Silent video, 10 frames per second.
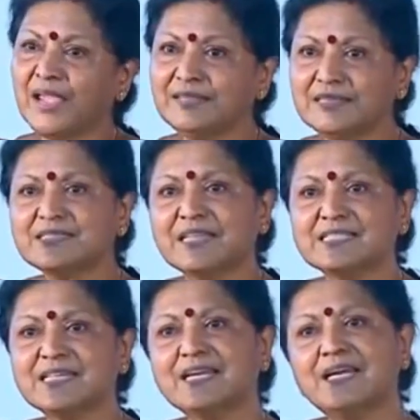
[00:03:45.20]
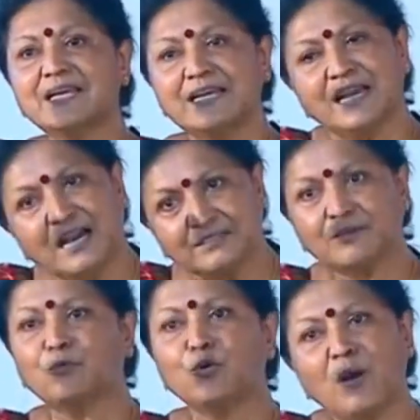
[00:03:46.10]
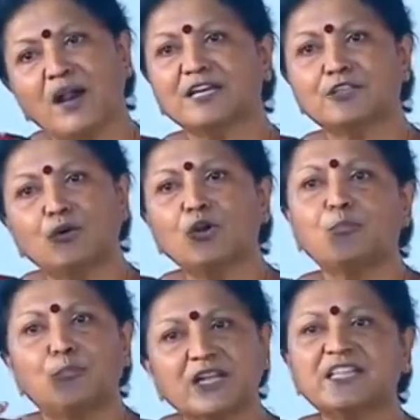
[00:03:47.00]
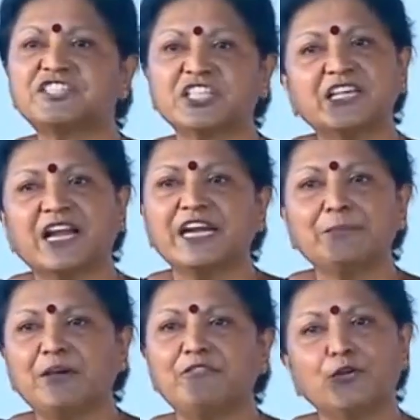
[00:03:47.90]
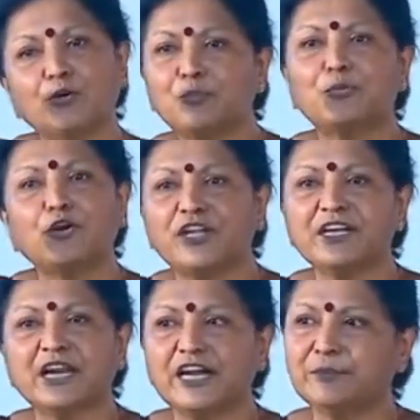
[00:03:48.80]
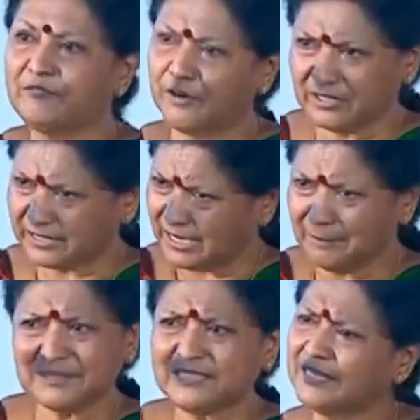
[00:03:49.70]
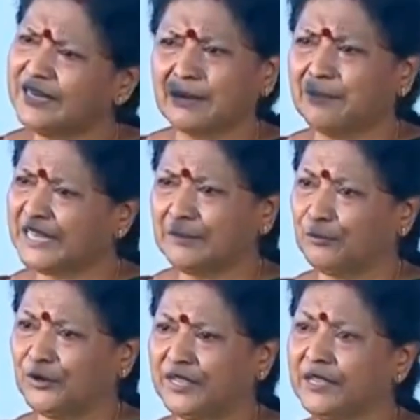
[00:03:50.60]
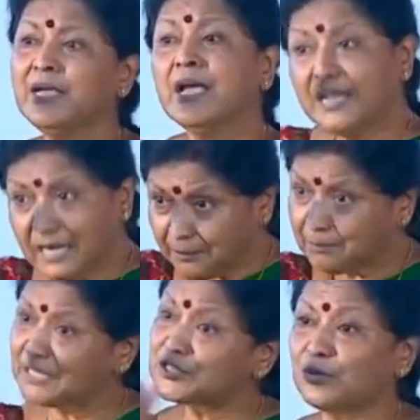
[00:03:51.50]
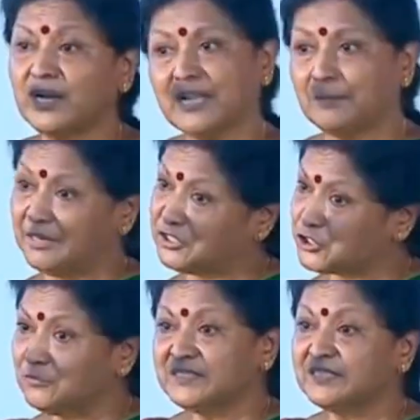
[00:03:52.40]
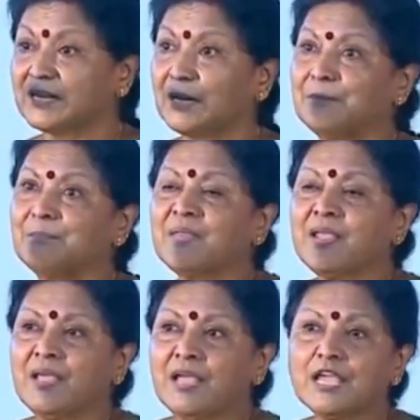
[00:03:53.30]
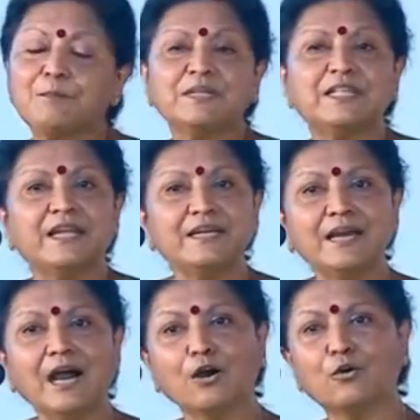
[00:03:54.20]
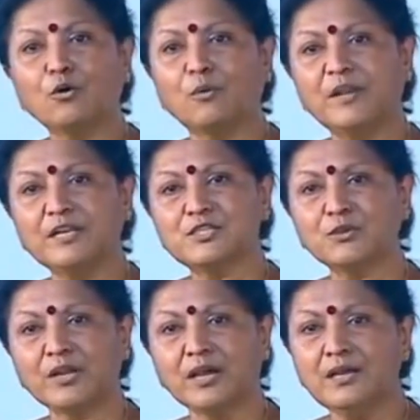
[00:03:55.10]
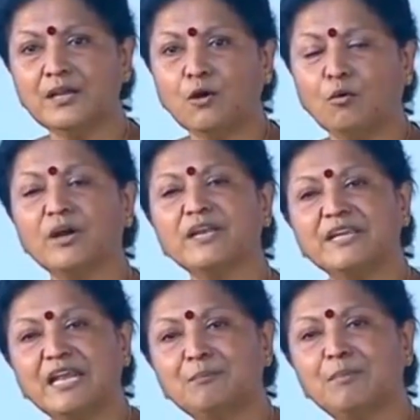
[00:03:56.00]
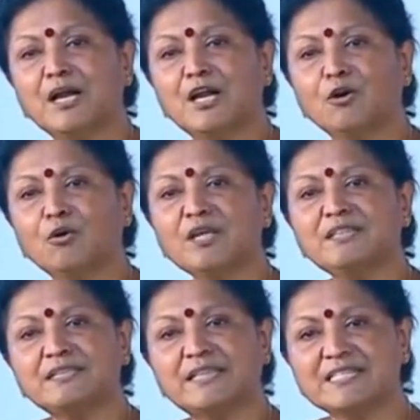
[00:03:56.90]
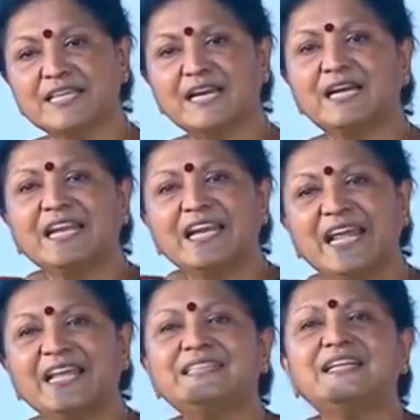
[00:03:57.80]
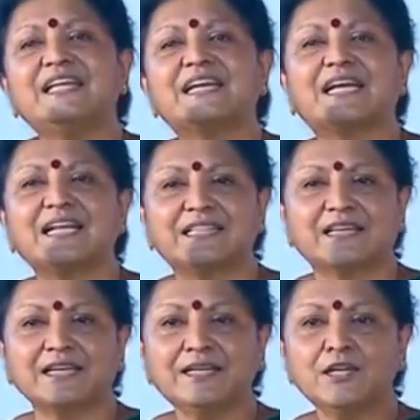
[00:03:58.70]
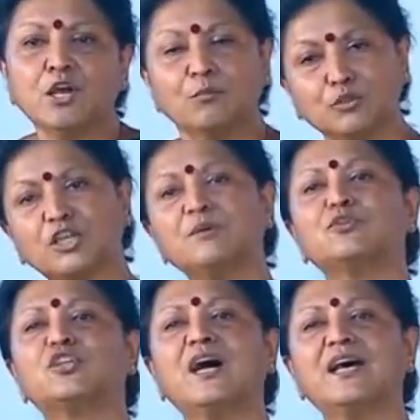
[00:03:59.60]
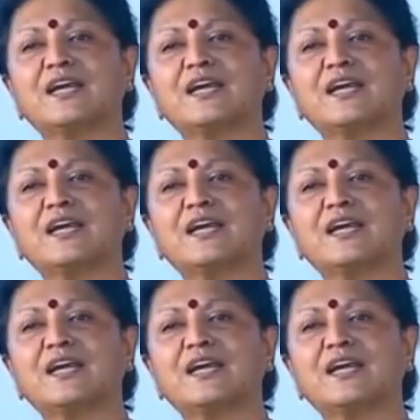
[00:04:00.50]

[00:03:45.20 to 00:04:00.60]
இந்த தசைகளுக்கு அது உருவாகிறதுக்கு ஒரு புரதச்சத்து கண்டிப்பாக வேணும் ஒரு ப்ரோட்டீன் கண்டிப்பாக வேணும் அதெல்லாம் பற்றி தான் நீங்கள் படிக்க போகிறீங்க இல்லை ப்ளஸ் டூவில் நீங்கள் படிச்சுட்டும் வந்திருக்கலாம் இப்போ அது என்ன ஆகும் அப்படின்னு சொன்னால் உங்கள் எலும்புகளோடு இந்த தசைகள் இணைந்து நிற்கிறதுக்கு முதுகு முதுகாக